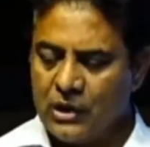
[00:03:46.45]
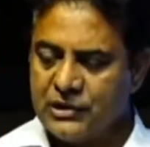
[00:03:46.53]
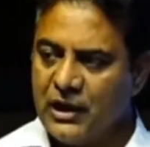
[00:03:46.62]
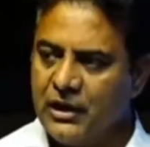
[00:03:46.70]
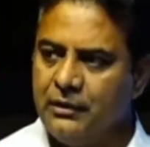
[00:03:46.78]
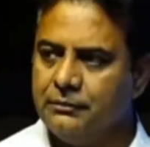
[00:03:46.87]

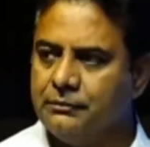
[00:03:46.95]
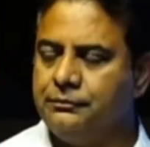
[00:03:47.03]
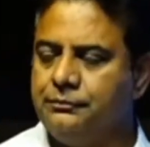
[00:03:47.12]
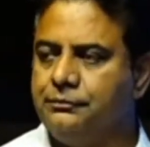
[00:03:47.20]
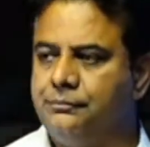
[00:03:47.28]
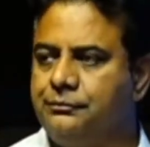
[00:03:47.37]
ఒకసారి
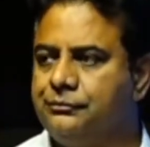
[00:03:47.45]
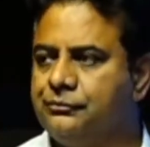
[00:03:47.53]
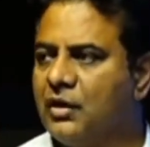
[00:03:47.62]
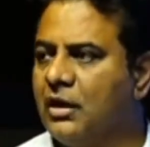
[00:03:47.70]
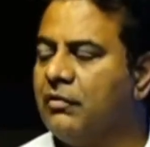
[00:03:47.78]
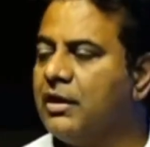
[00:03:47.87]

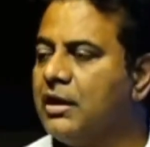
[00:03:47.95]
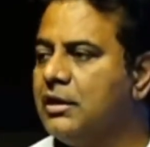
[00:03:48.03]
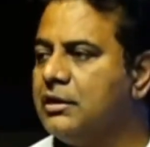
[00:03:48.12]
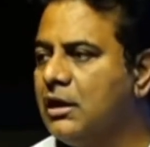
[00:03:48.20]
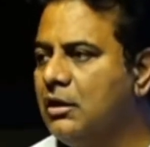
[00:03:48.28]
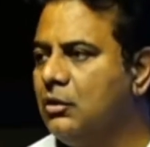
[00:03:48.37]
ఇరవై
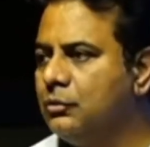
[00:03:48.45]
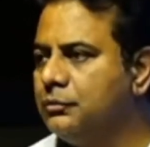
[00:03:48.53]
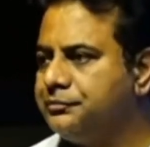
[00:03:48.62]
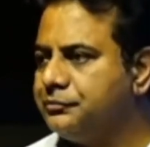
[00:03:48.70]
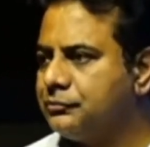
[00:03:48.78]
ఐదేళ్ళు